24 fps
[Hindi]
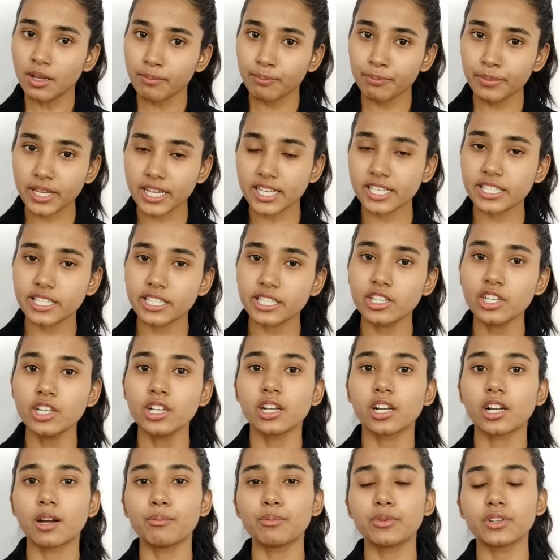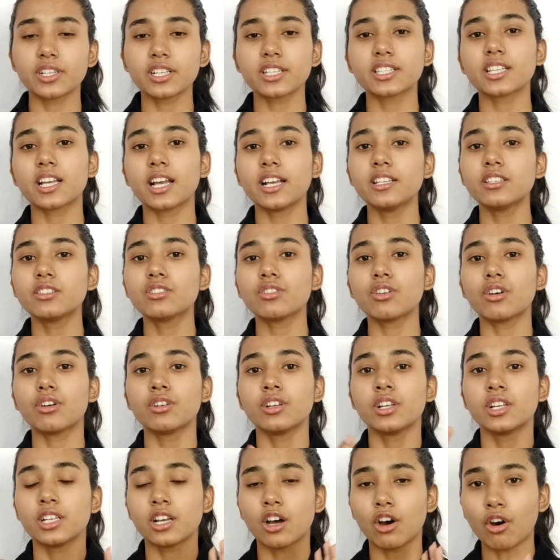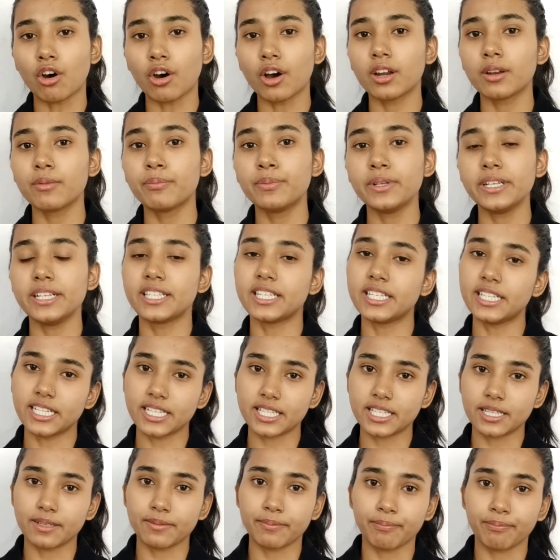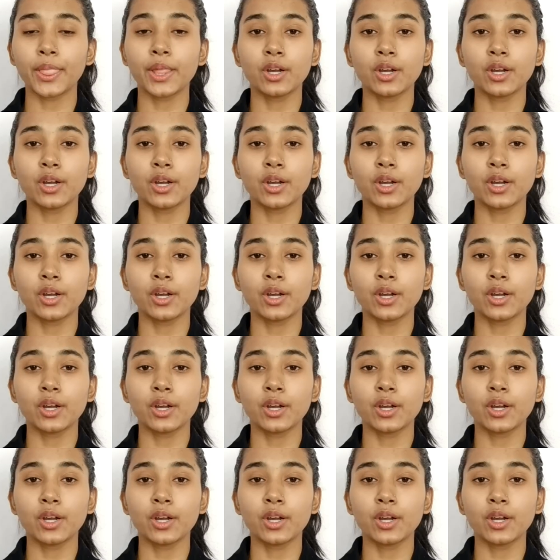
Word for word: बीएससी कंप्यूटर साइंस और बीसीए से